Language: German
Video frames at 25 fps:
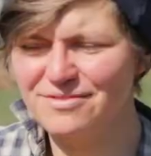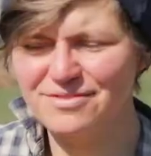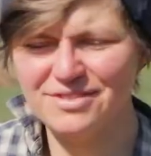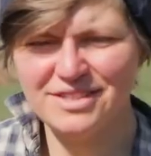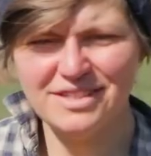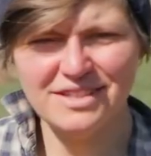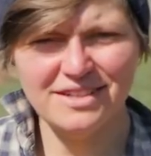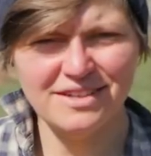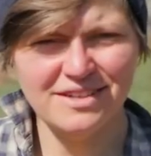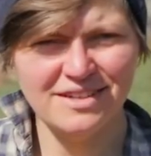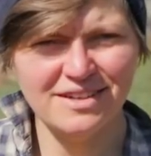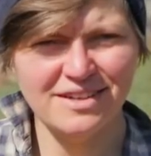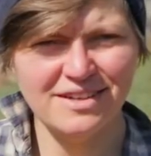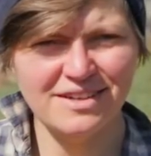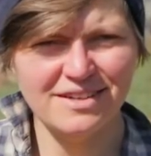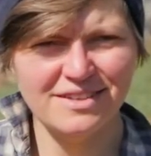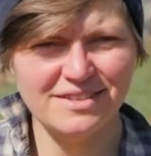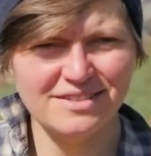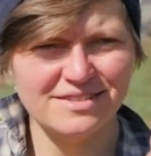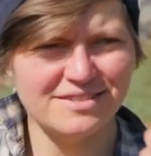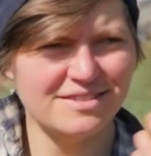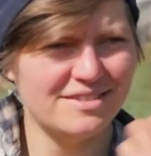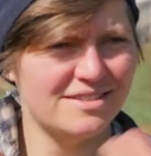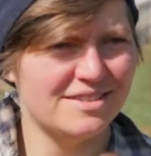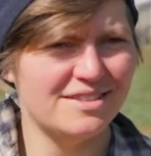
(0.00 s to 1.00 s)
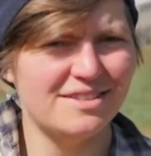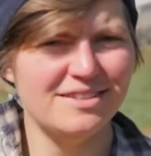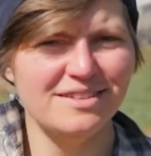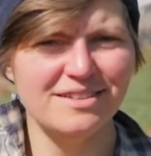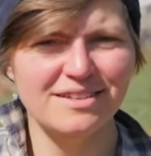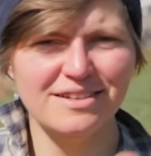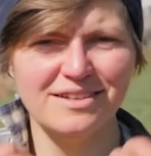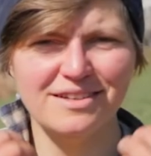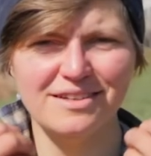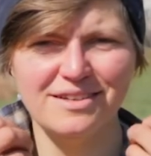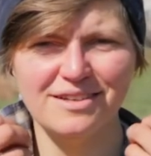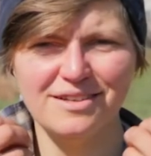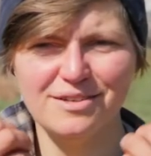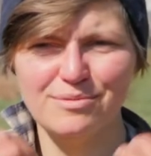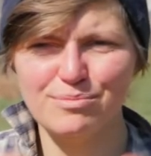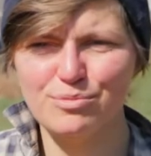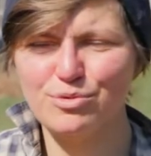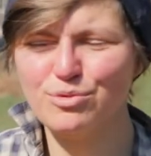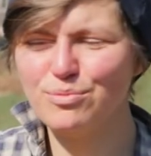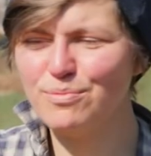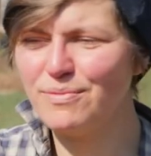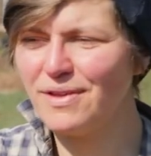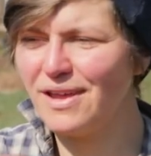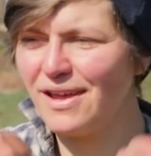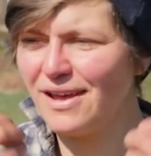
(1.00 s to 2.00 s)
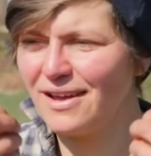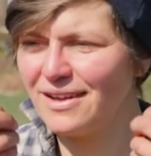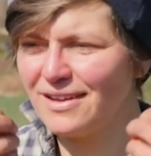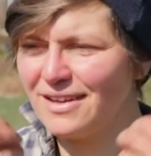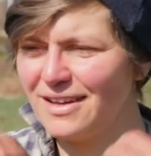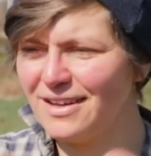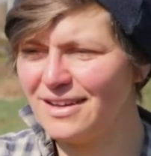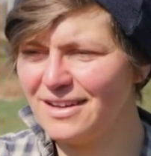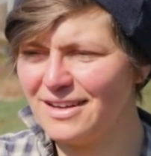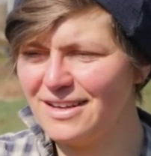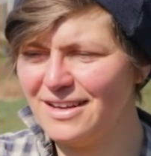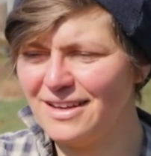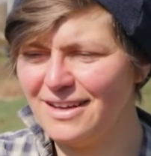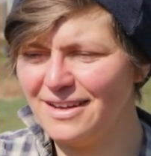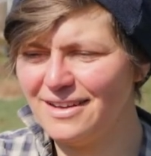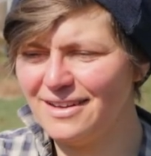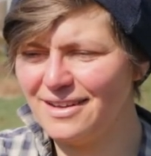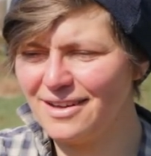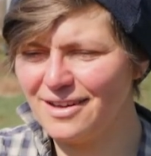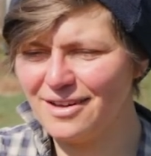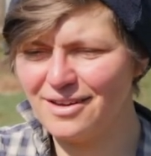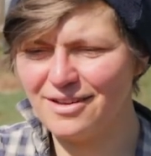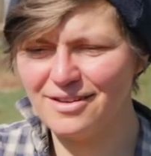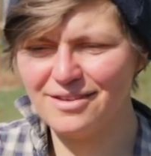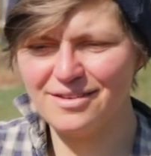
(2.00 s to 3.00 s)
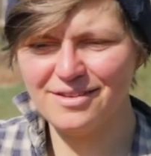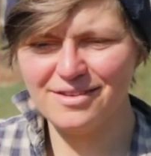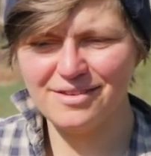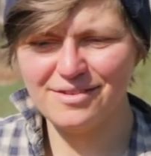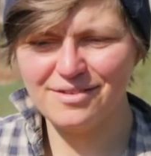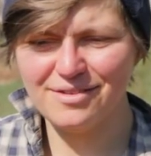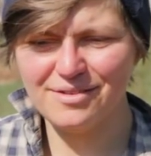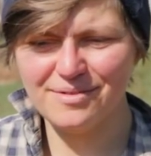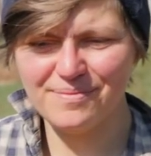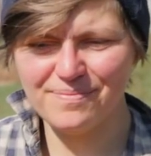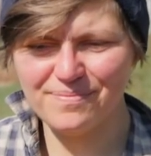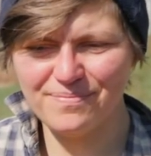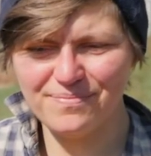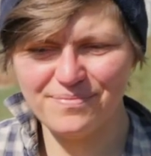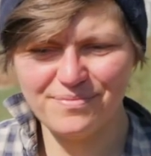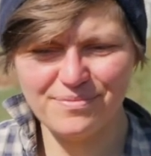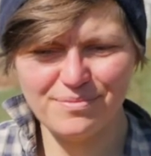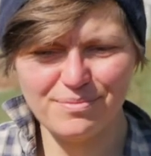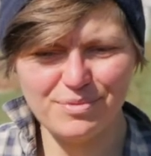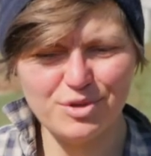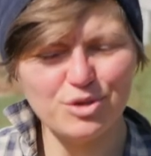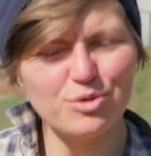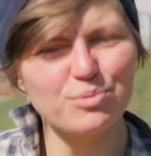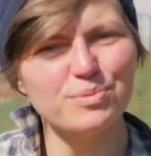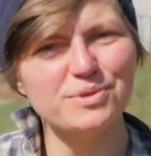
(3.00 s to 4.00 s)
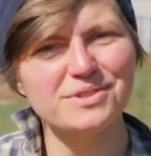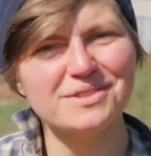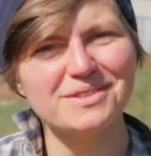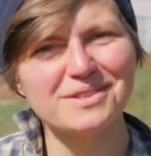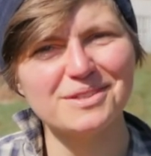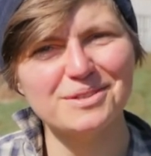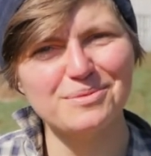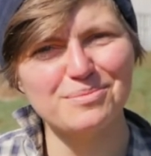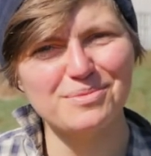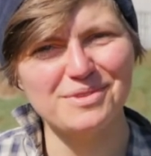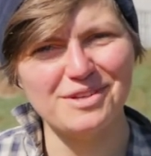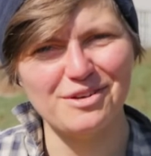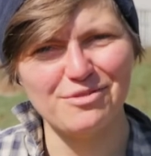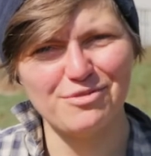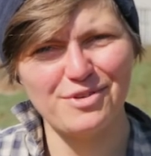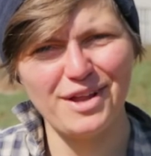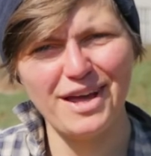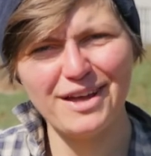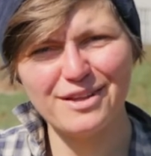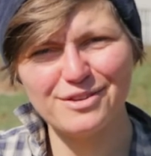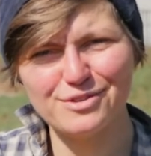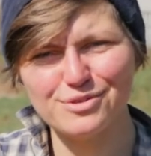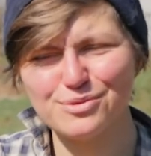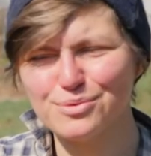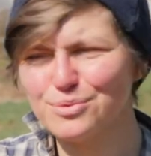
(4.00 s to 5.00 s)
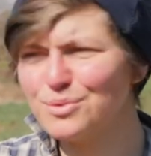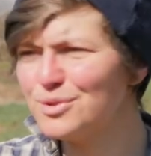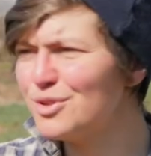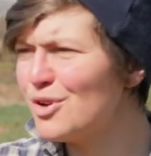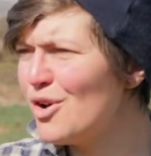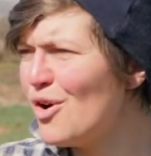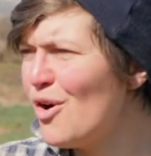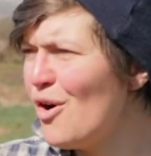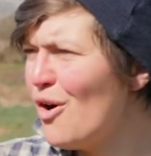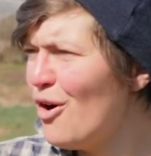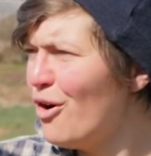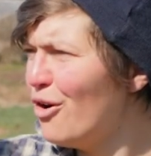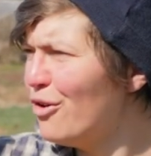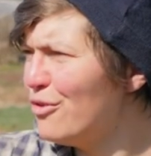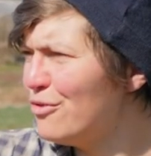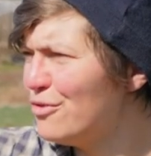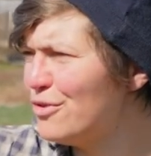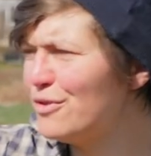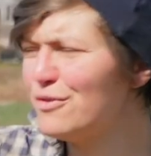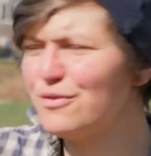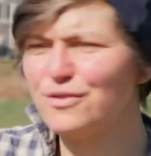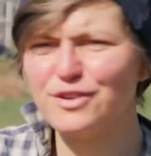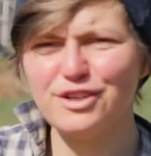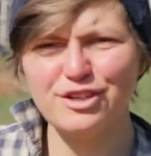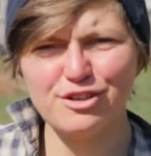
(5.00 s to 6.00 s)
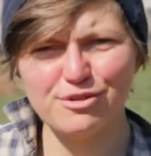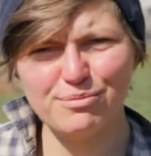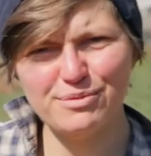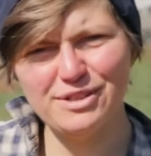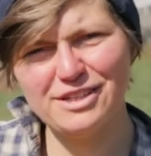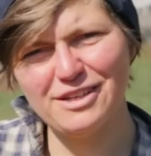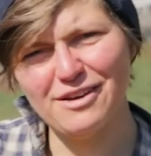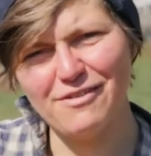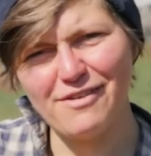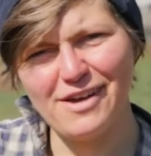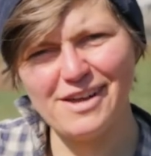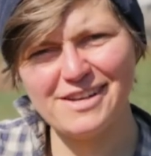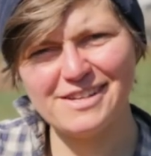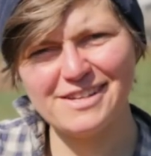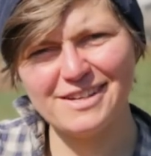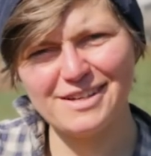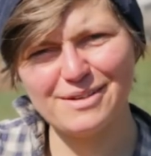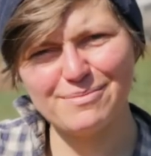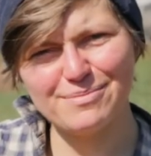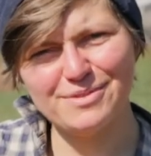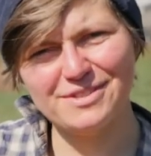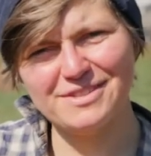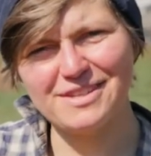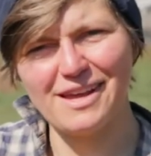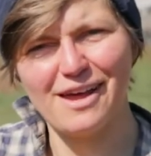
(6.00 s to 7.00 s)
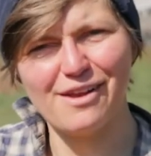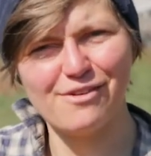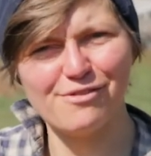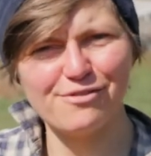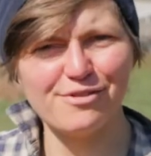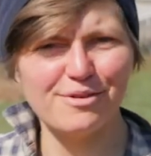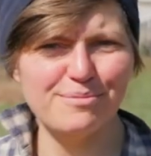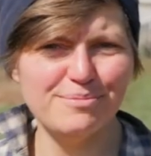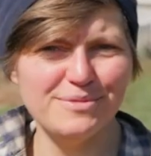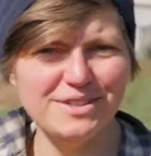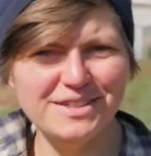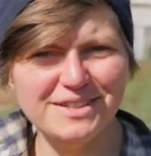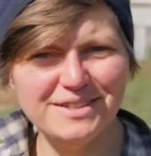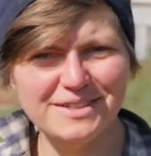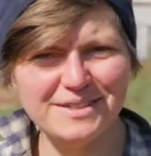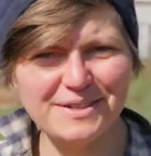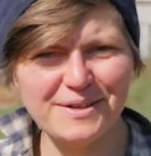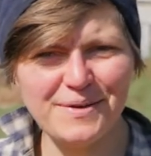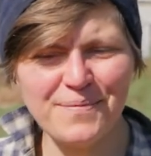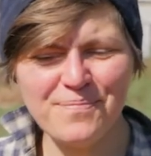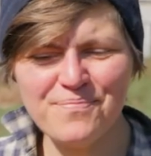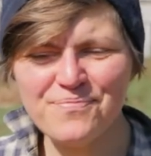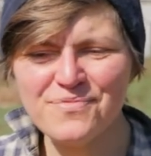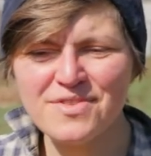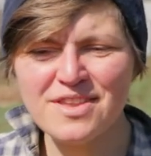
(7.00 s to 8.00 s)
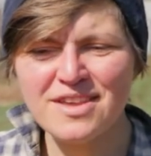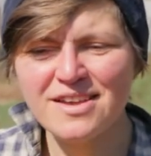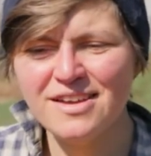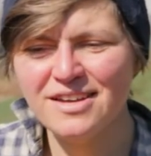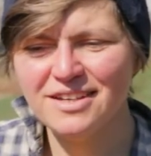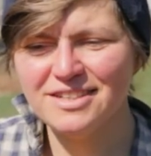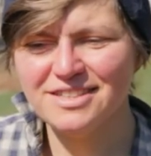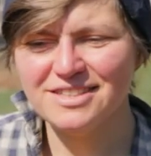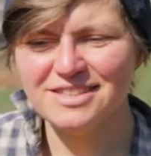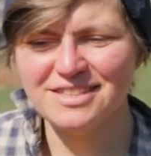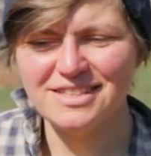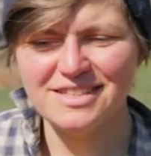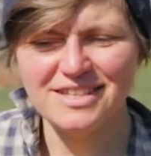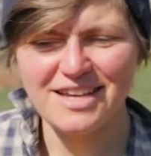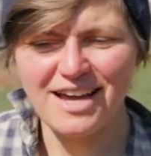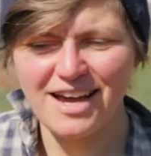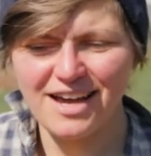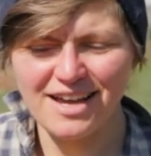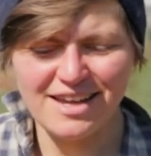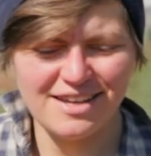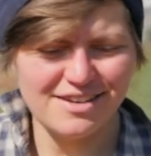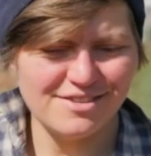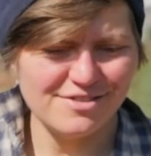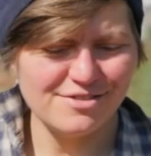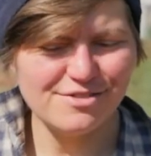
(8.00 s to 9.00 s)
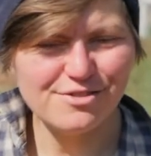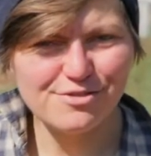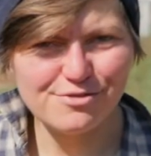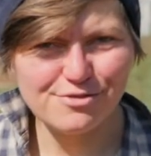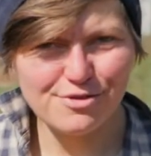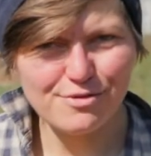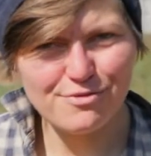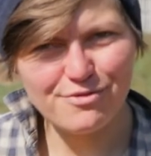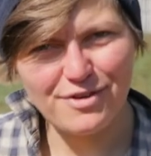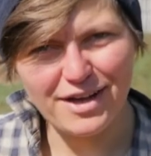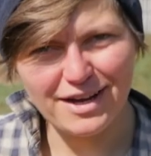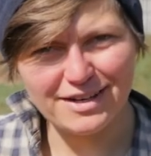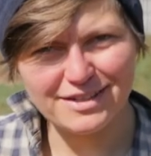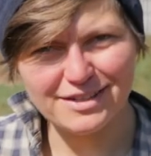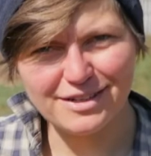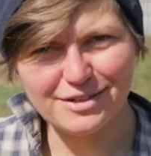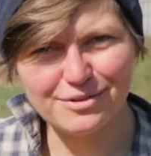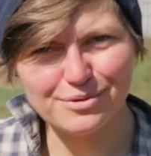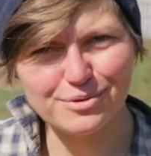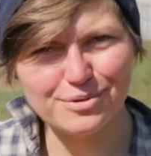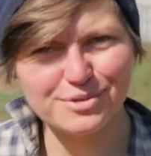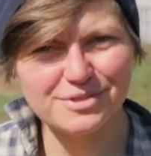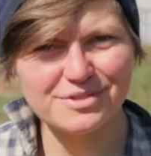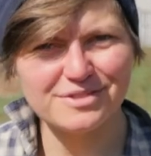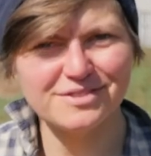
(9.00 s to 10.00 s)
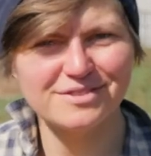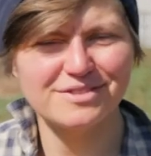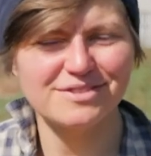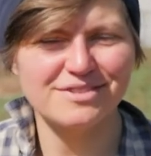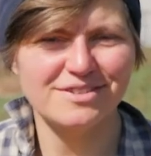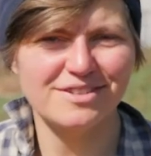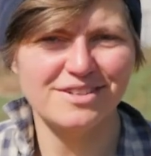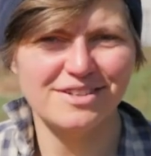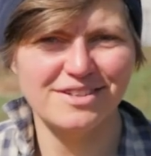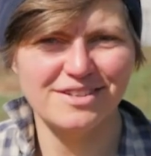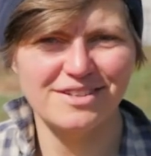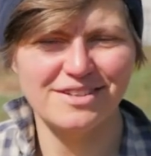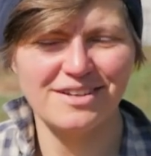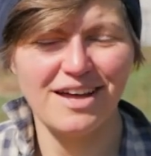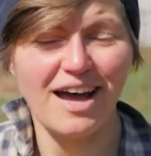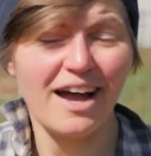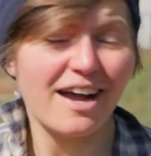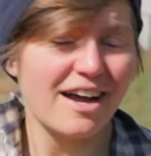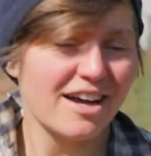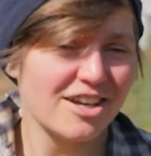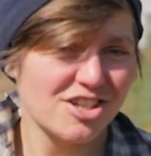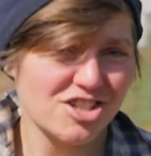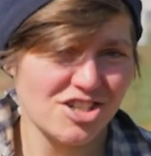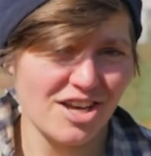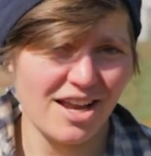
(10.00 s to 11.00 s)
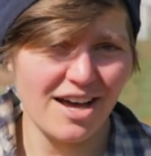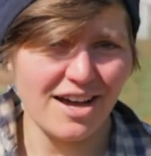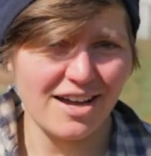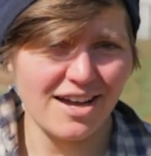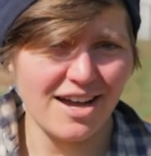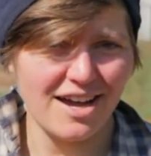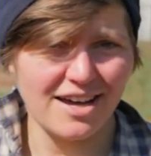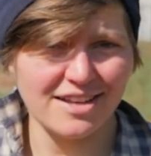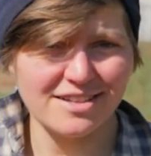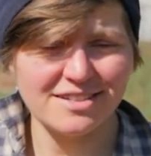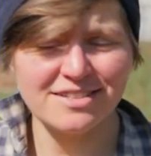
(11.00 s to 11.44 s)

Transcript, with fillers: Wir sind hier in Blumberg ein kleiner ähm, Biobetrieb, der Flächen sucht. Und fünf Kilometer weiter gibt es eine Familie, die einen fünf Hektar großen äh, Ackerschlag hat.